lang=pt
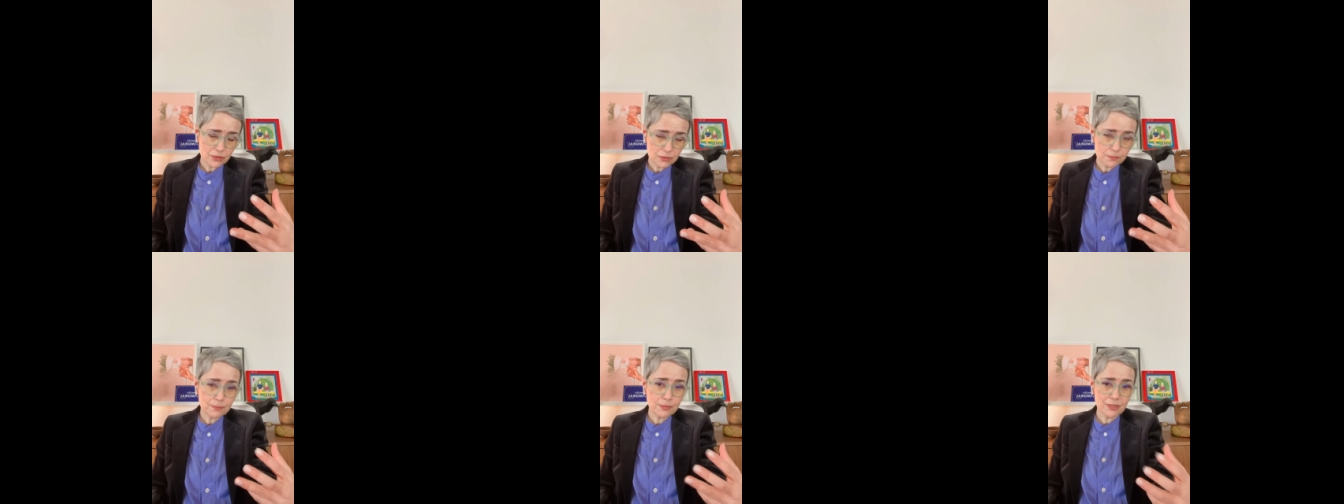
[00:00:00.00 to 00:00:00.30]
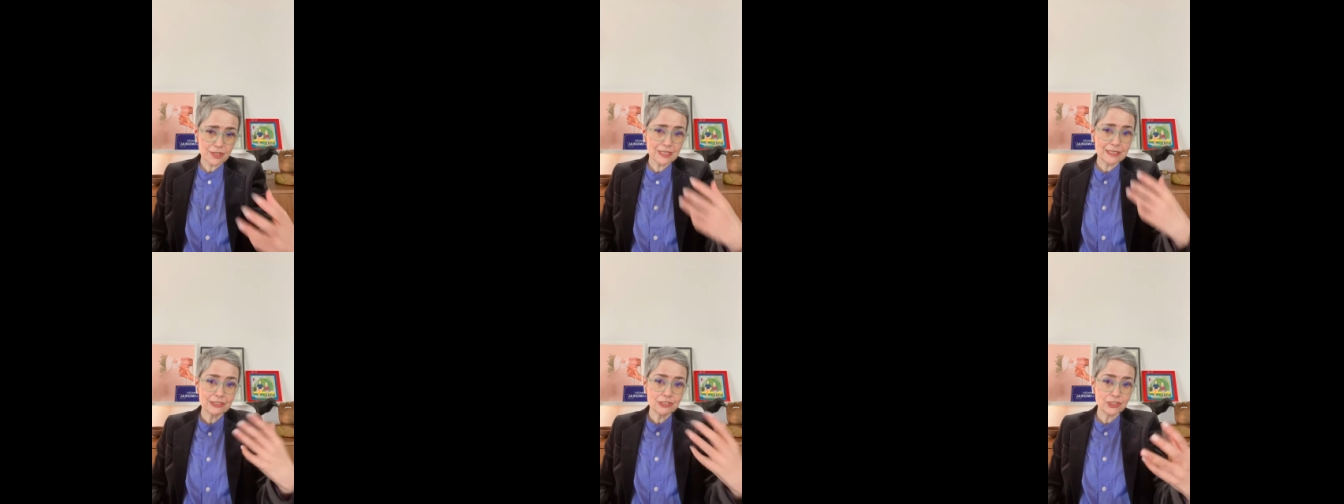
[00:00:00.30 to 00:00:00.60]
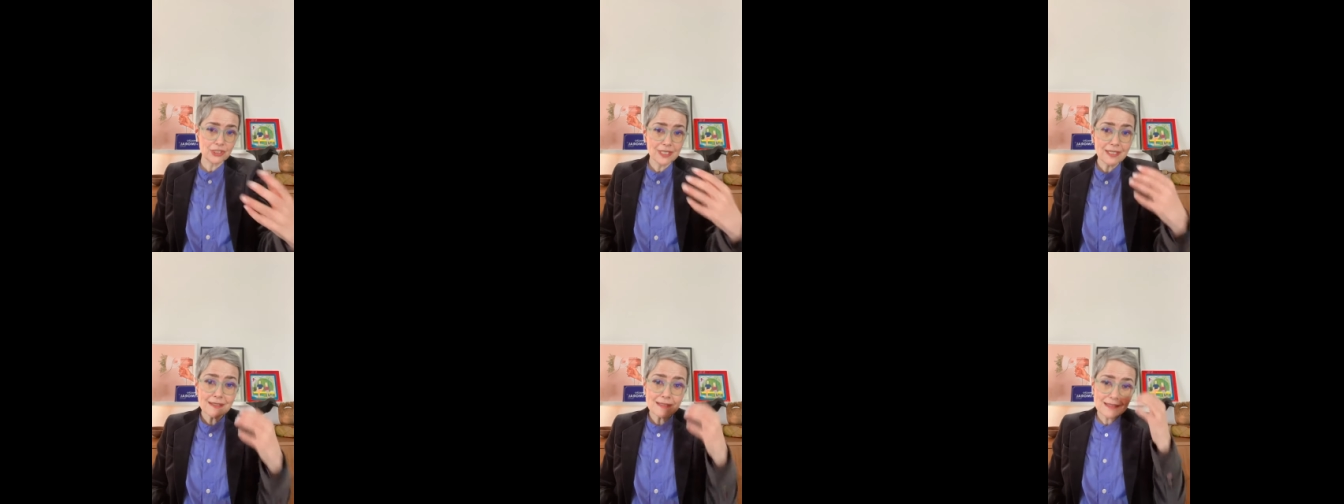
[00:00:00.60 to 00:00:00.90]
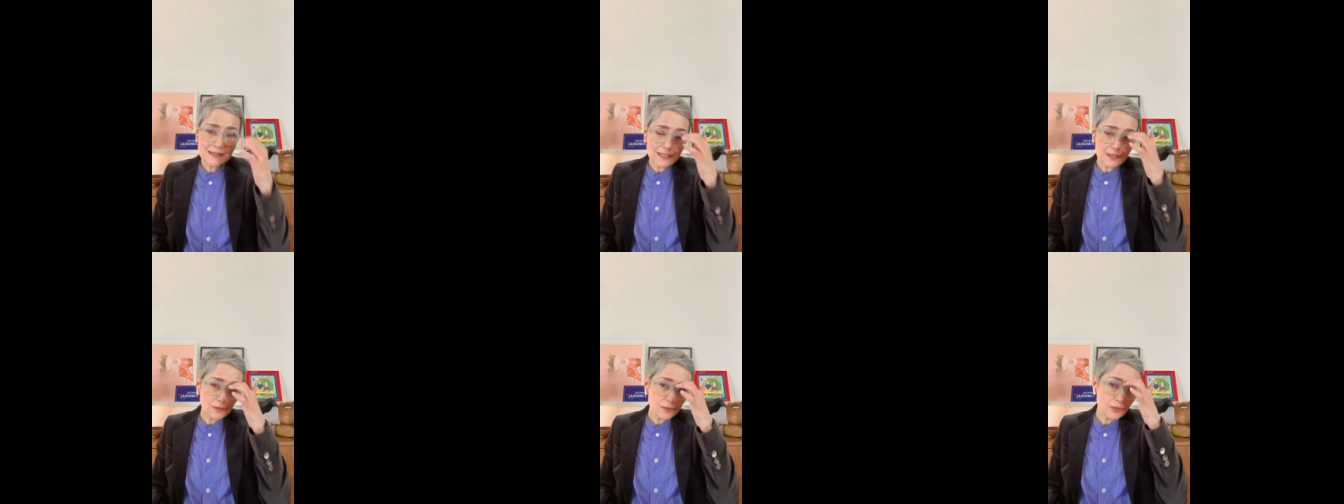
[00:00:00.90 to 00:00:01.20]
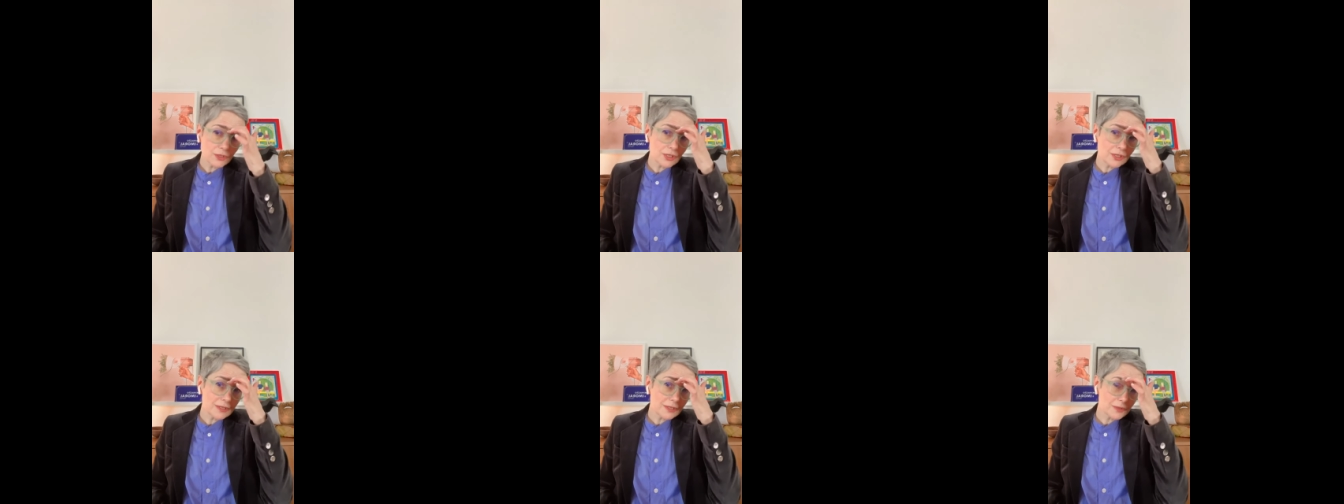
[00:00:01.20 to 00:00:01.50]
de proteger a
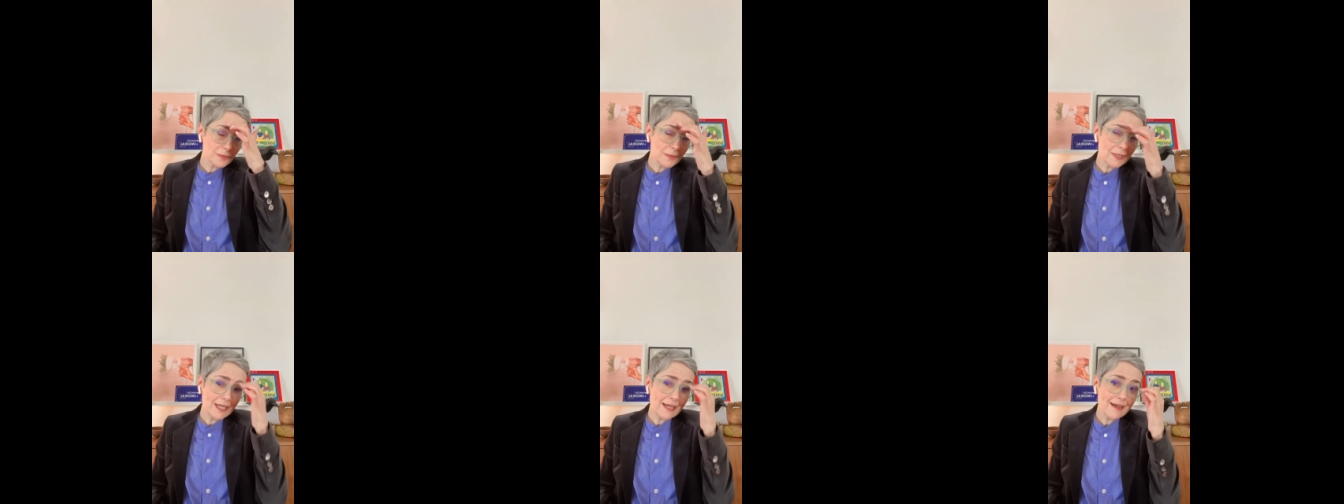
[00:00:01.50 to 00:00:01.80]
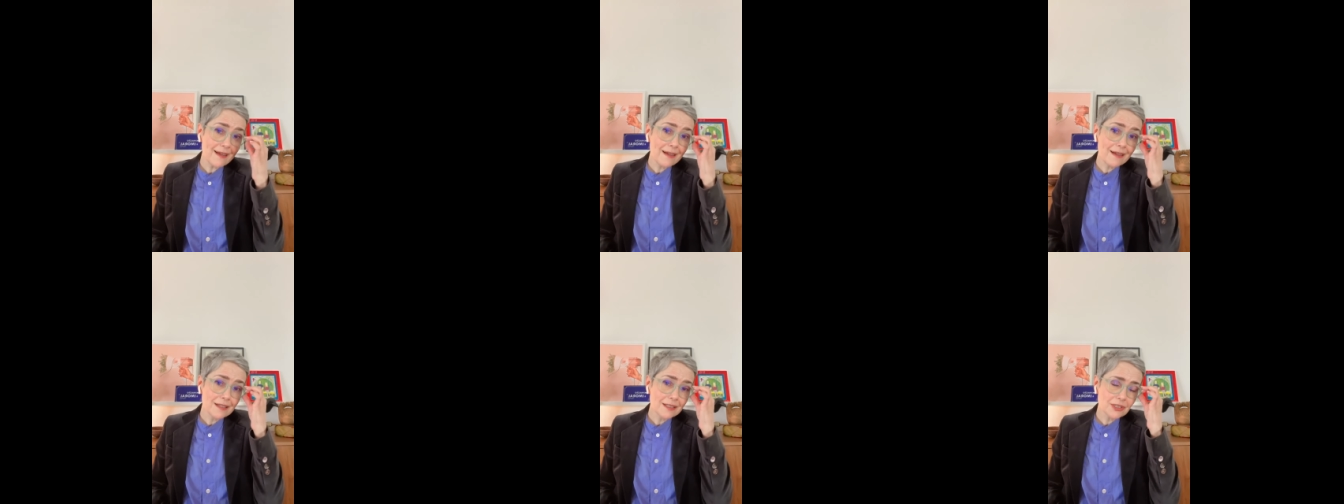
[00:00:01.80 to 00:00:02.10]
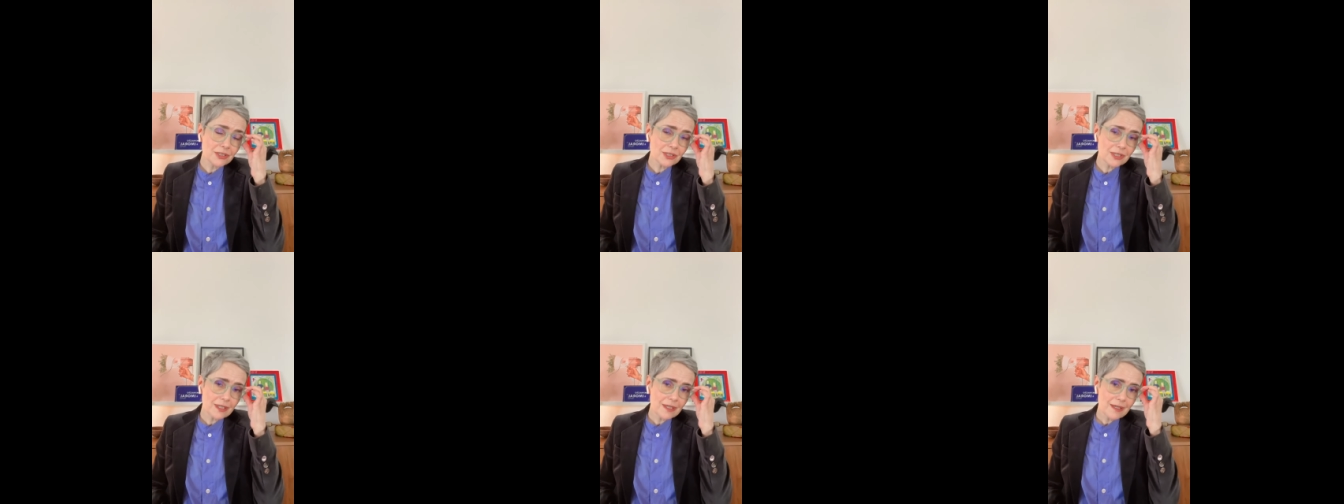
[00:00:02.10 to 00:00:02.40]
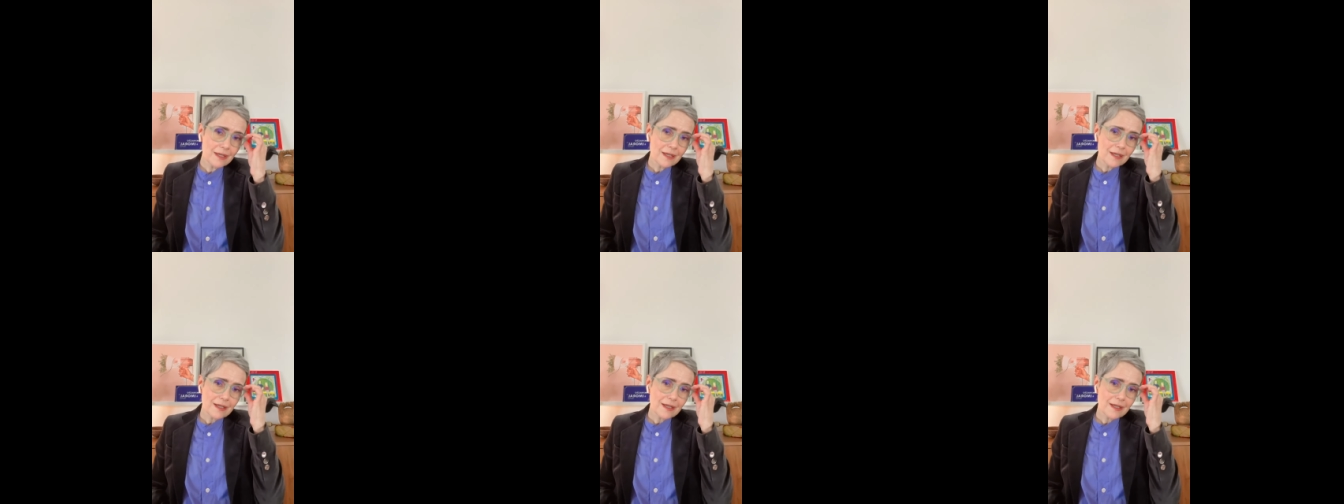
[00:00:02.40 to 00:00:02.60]
saúde das mulheres,